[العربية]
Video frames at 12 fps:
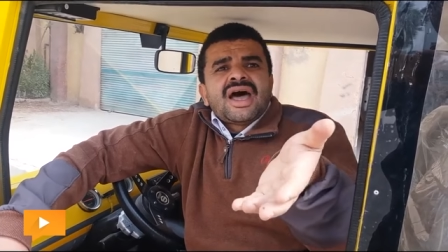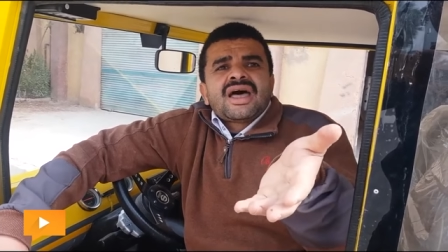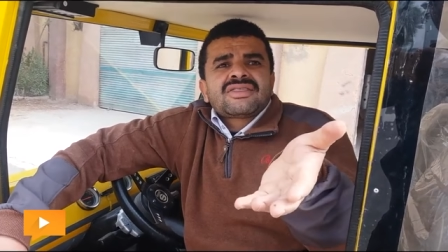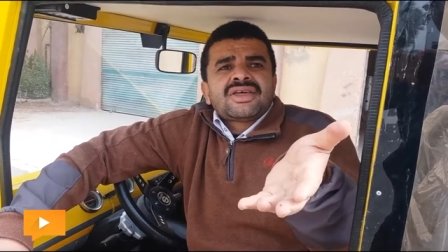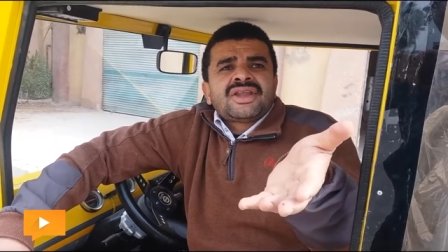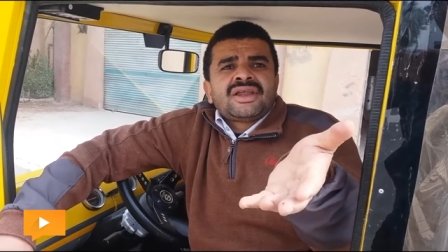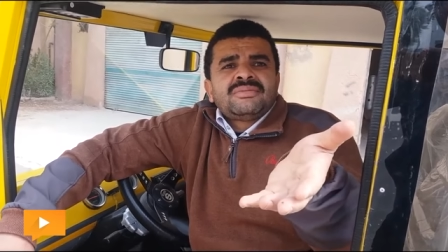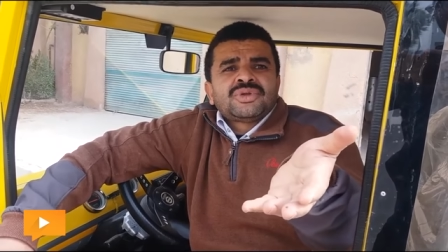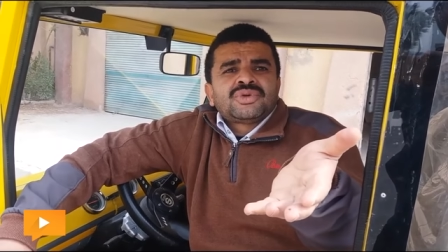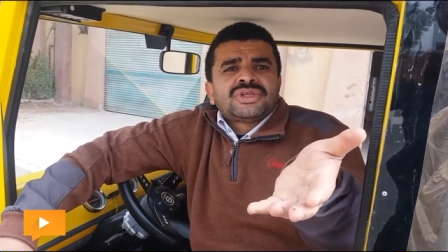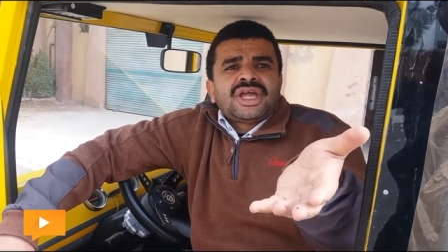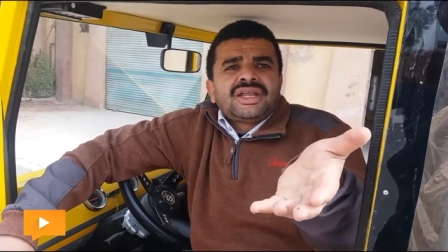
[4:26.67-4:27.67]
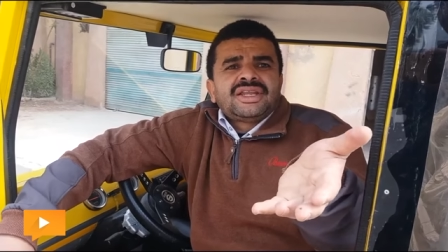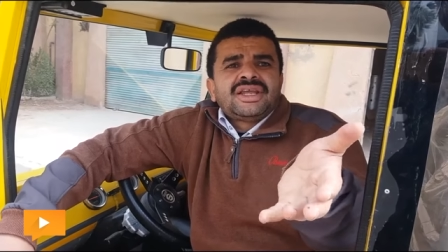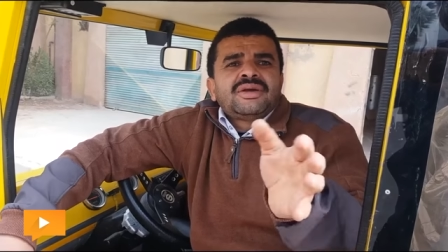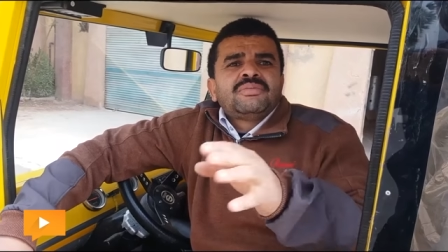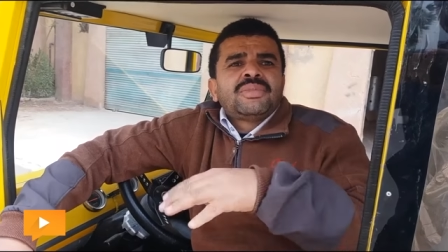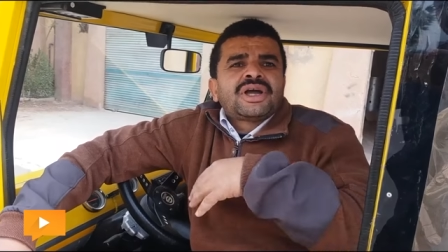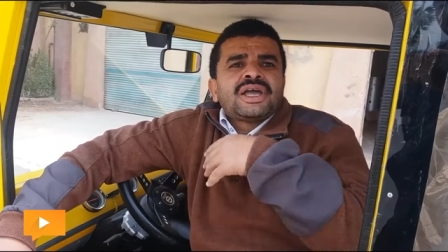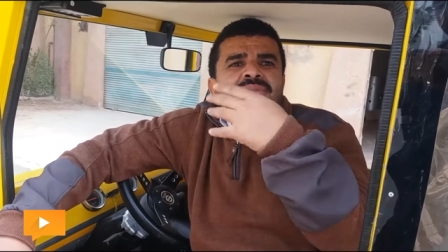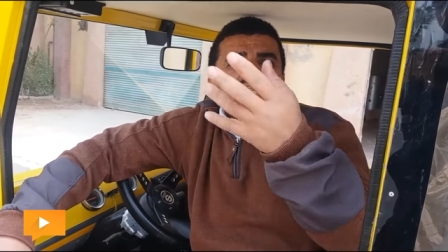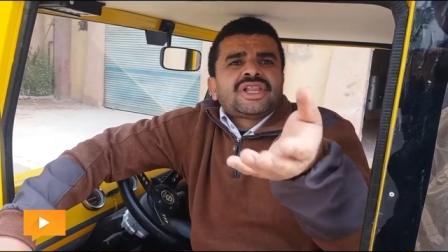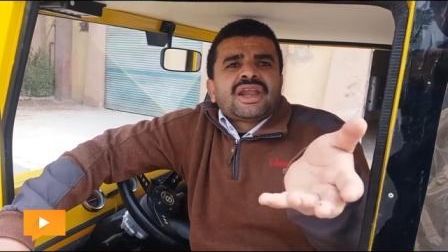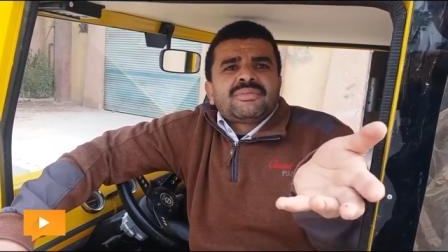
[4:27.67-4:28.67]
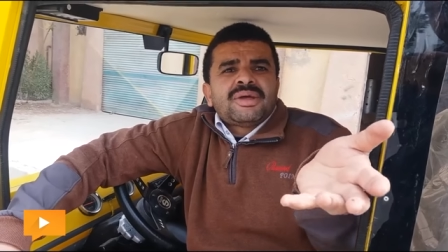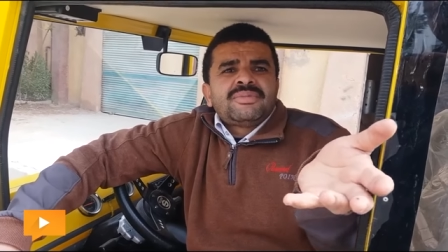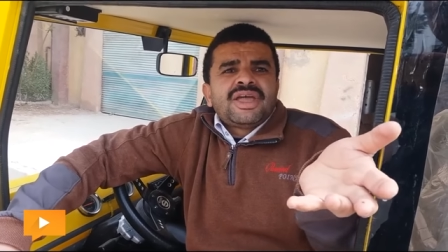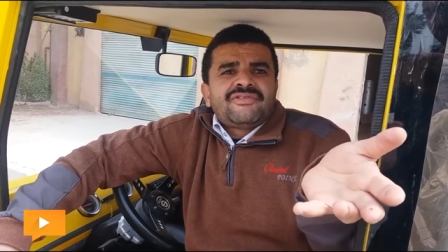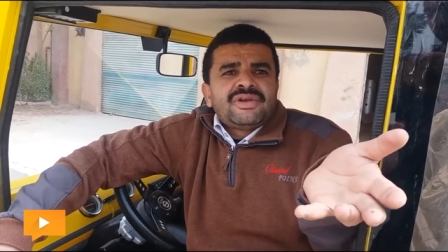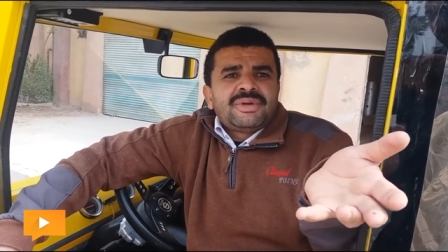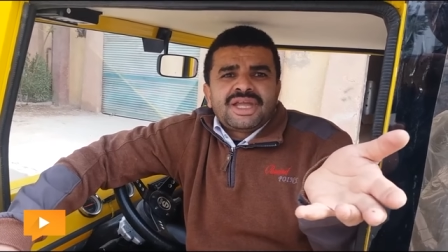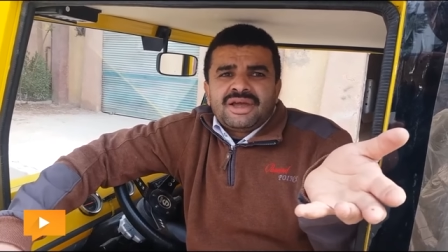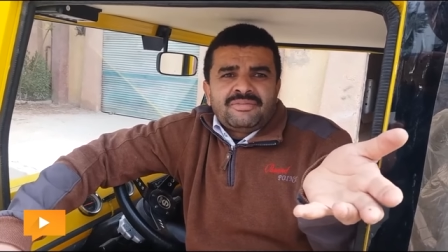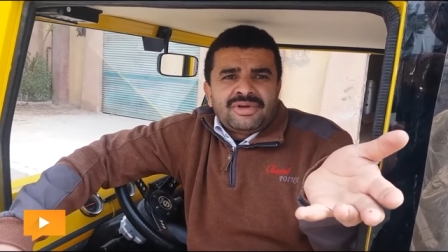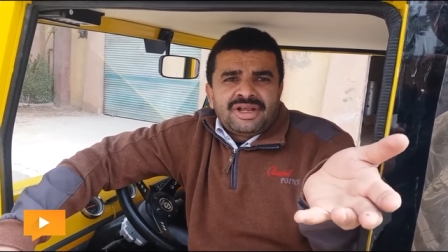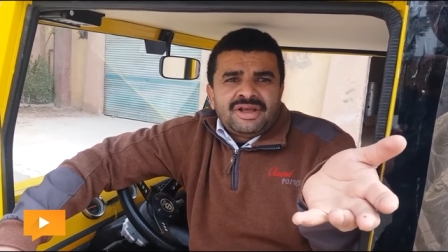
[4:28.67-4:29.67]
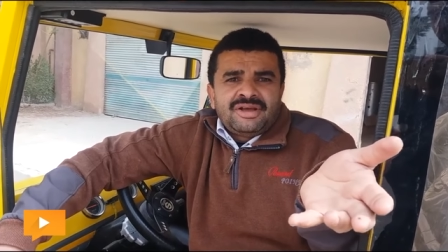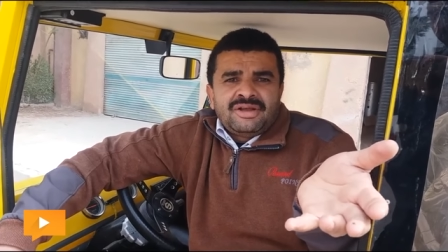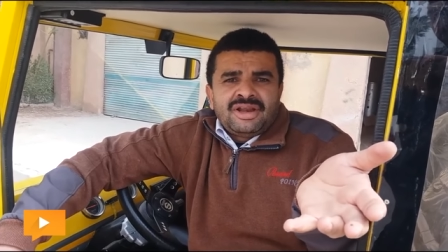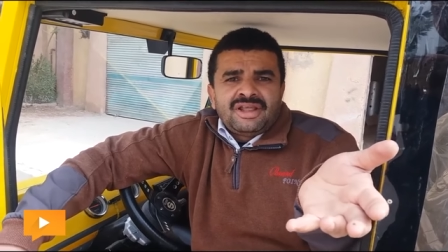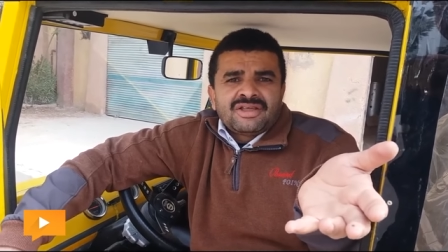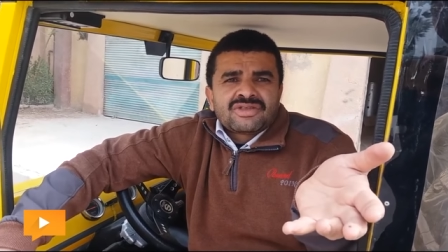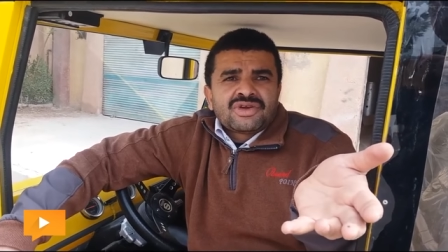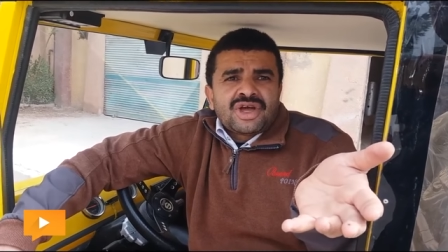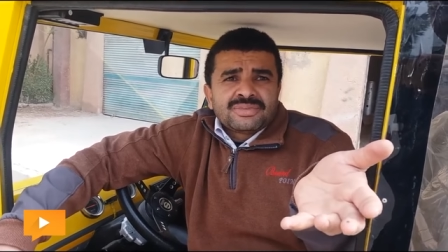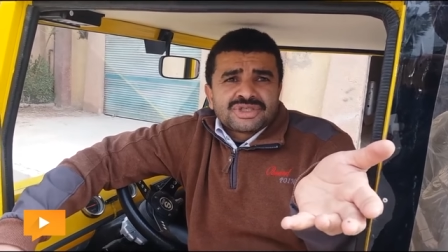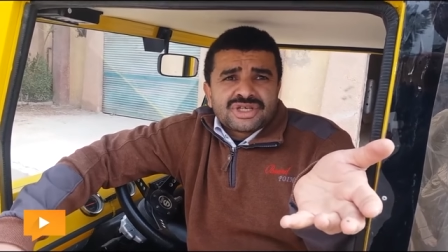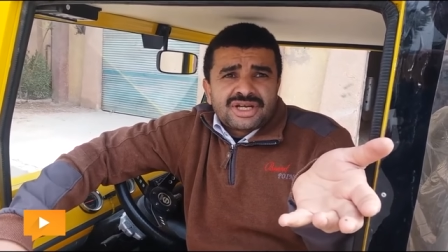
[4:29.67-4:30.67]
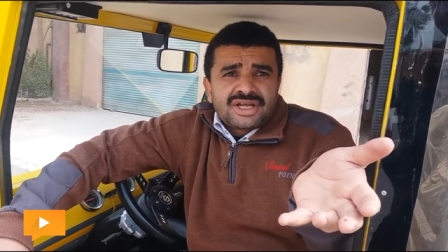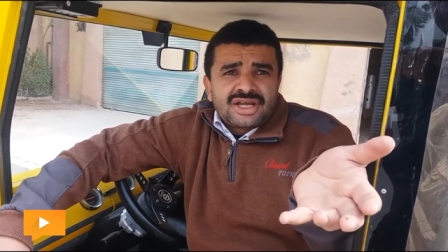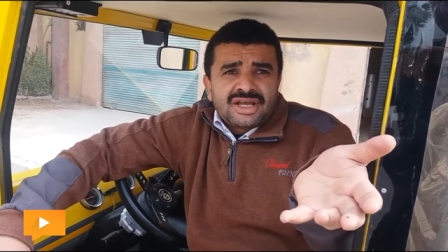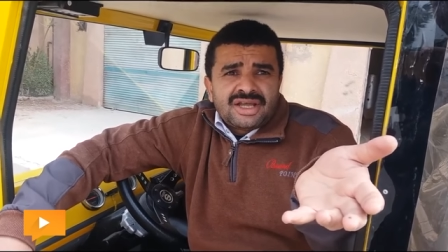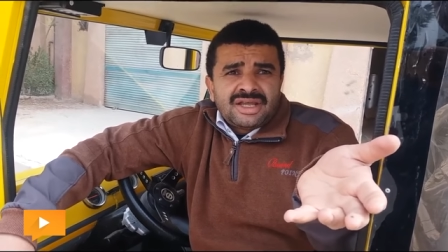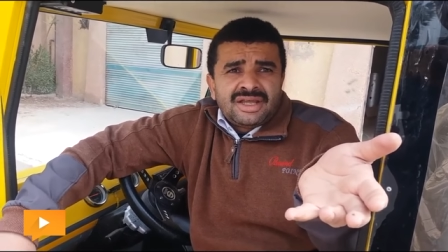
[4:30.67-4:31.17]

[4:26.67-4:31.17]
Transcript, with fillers: حصلنا على الموتور ده عندي قيمه كلمه العربيه 100% صناعه مصريه يعني.